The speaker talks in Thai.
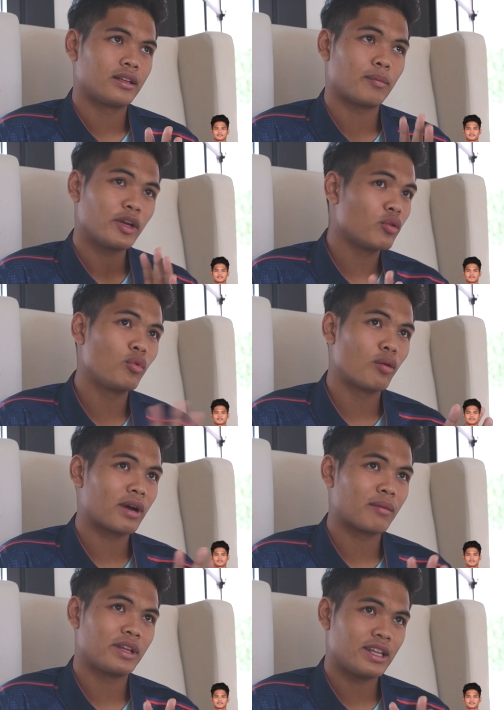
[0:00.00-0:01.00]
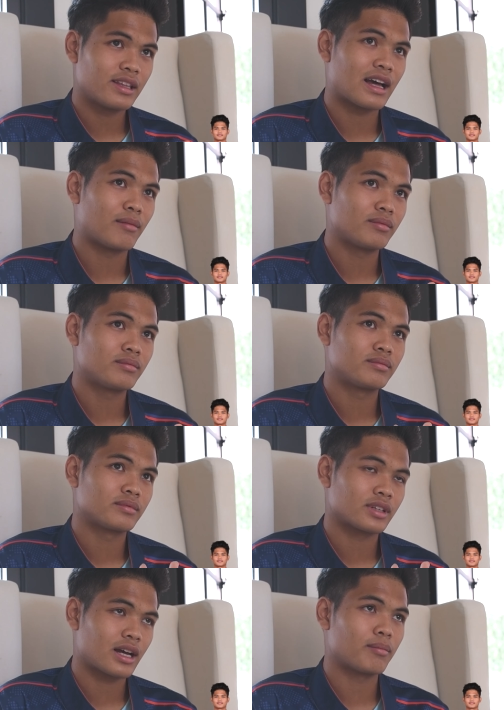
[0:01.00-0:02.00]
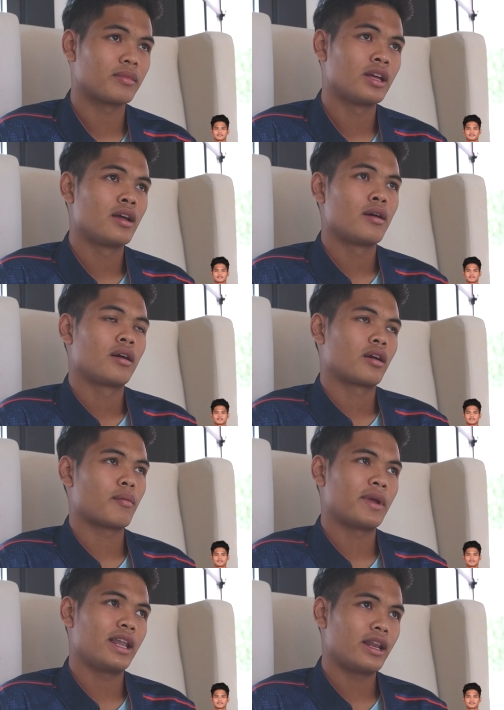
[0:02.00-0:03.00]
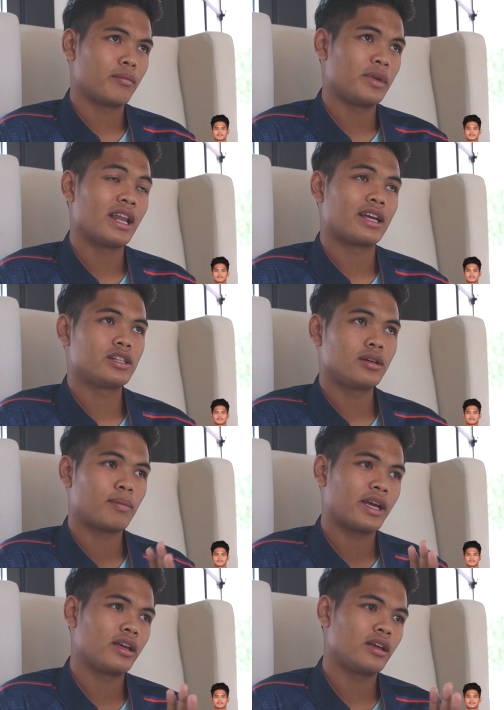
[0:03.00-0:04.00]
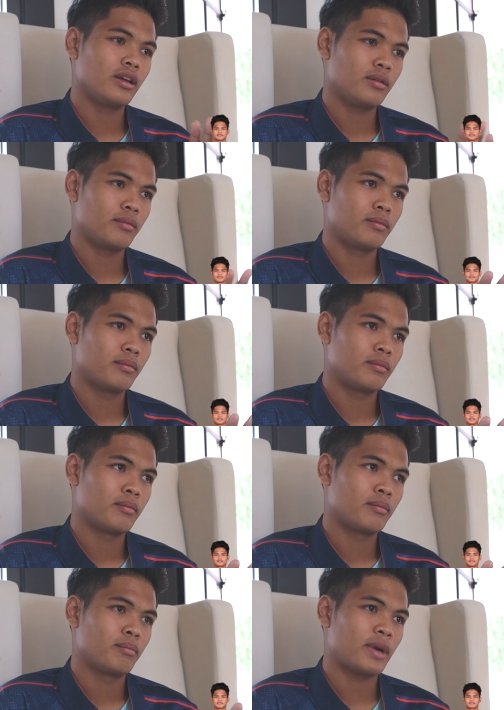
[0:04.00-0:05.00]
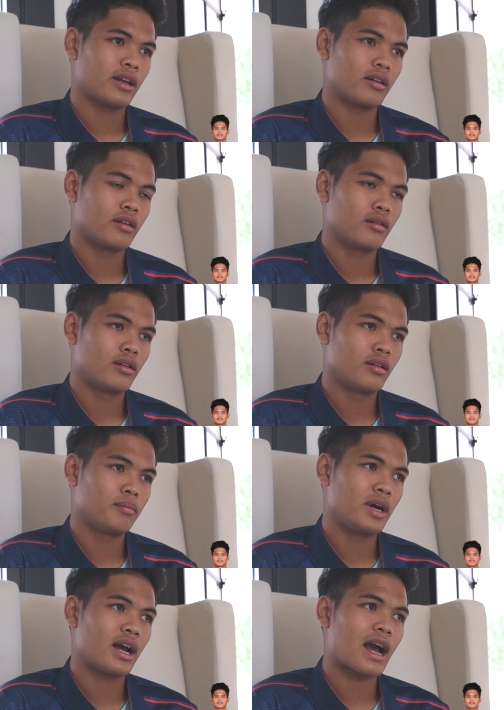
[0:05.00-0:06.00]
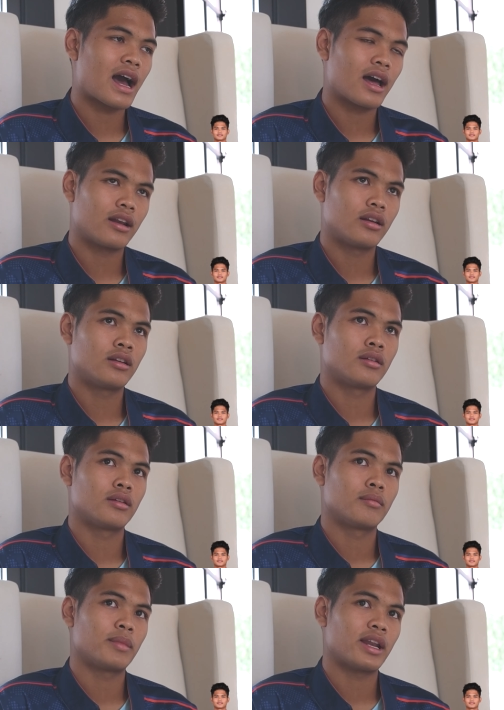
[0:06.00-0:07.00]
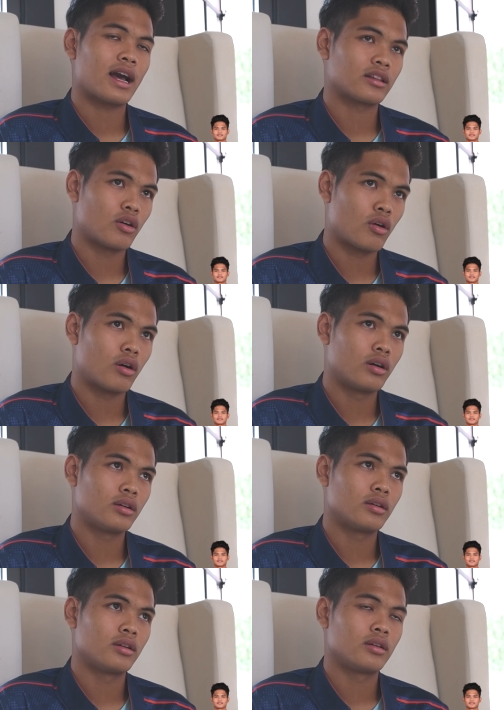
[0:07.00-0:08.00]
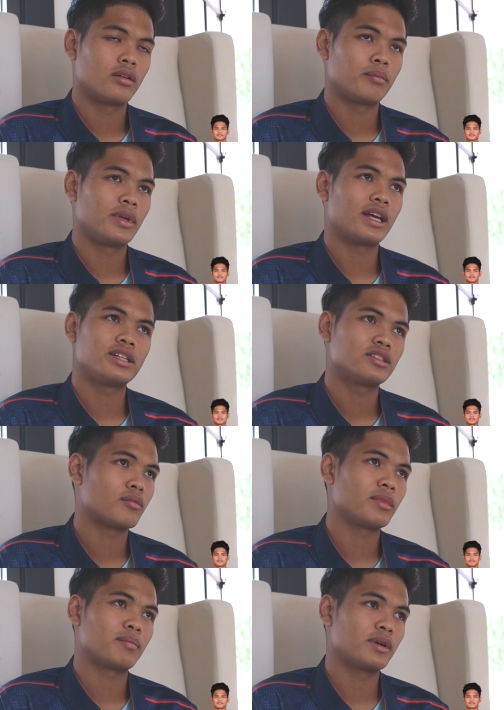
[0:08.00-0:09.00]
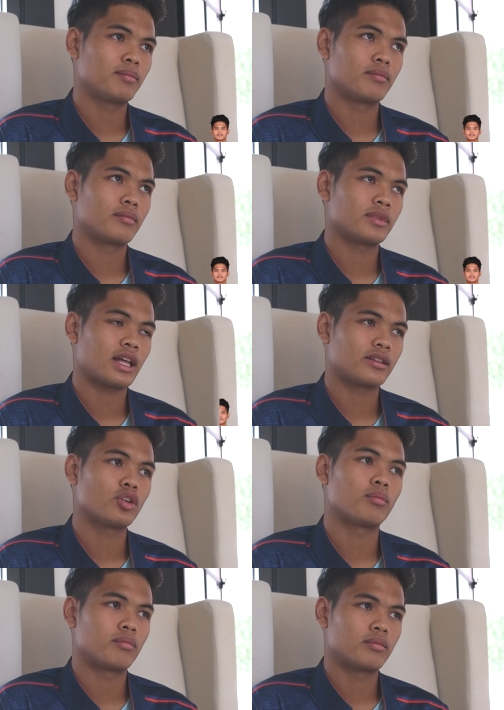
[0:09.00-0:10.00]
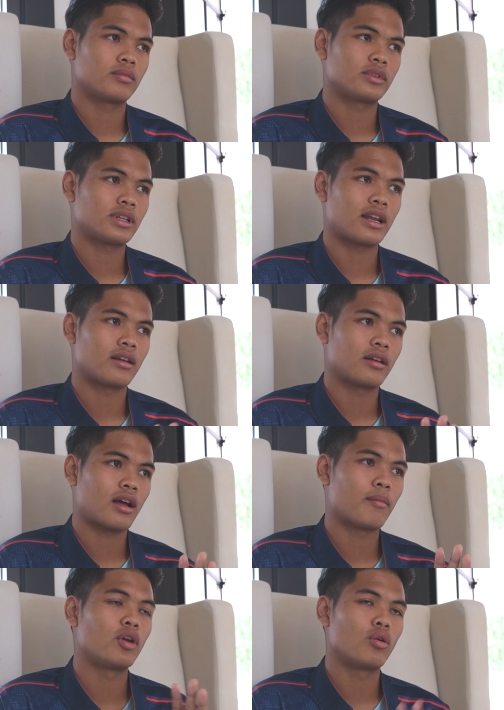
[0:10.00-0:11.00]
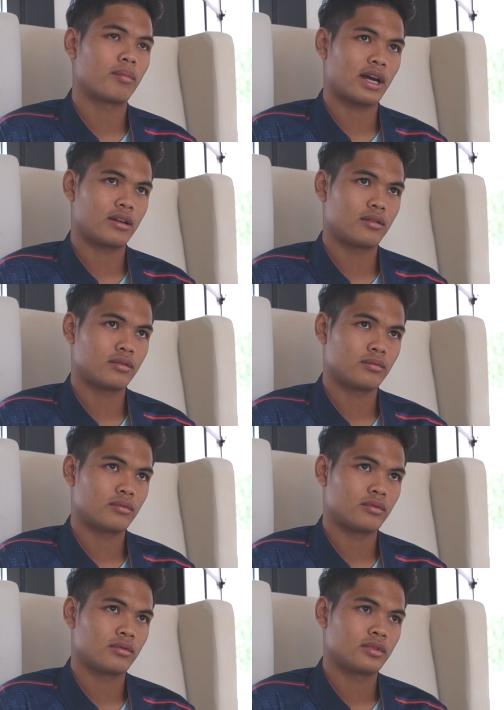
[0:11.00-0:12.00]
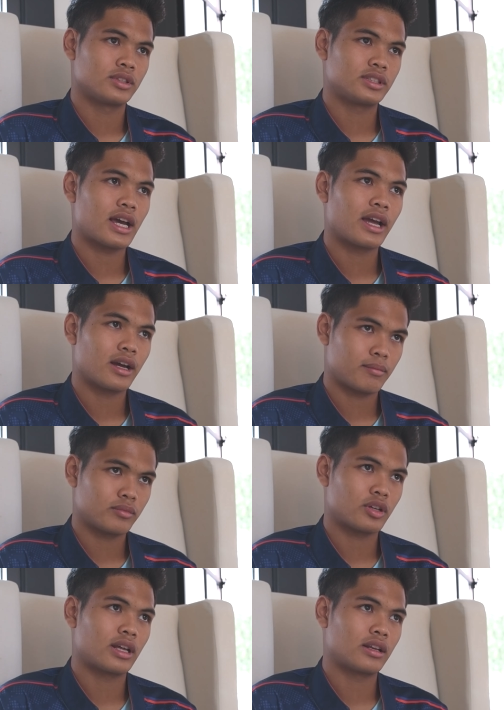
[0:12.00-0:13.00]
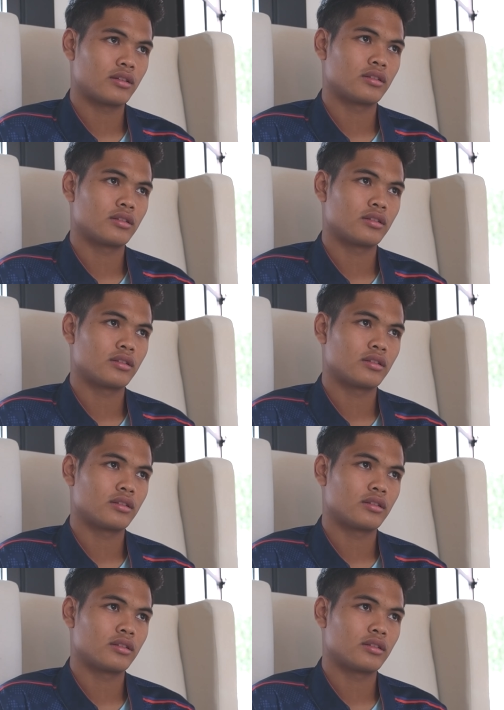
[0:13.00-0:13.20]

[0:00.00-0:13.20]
ยังไม่ยุบรวมกันเป็นทีสามครับก็ไปเล่นมีรายชื่อไปแมตช์เมืองการแมตช์อ่างทองมีรายชื่อสองแมตช์ปุ๊บตัดจบตัดเอามารวมกัน ใช่ครับตอนนั้น